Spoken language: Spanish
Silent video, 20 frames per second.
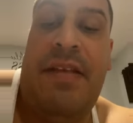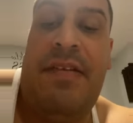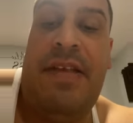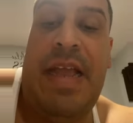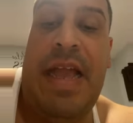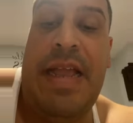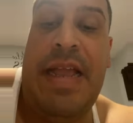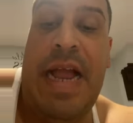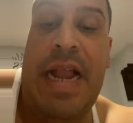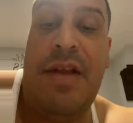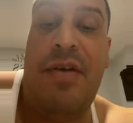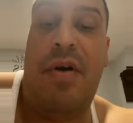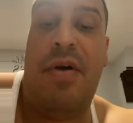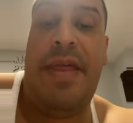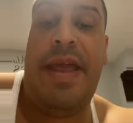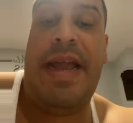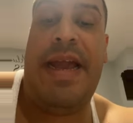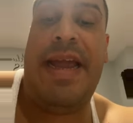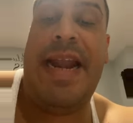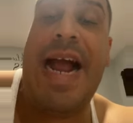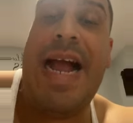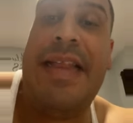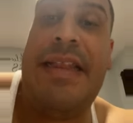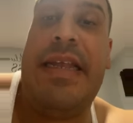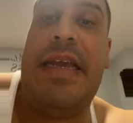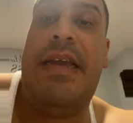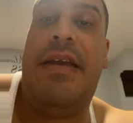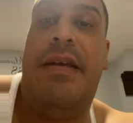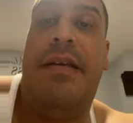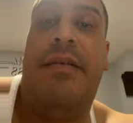Si hay algo de
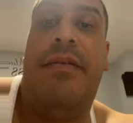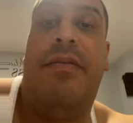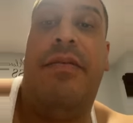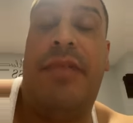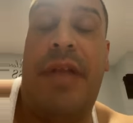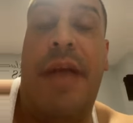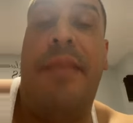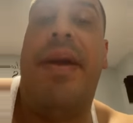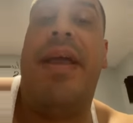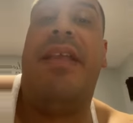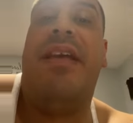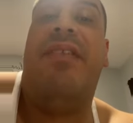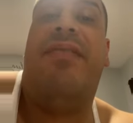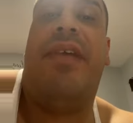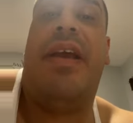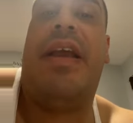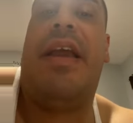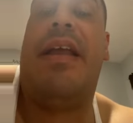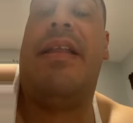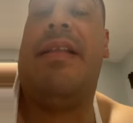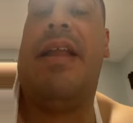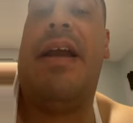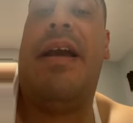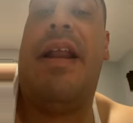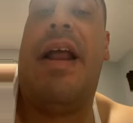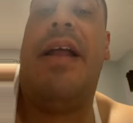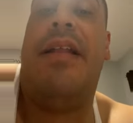gratis, usted me dice que es de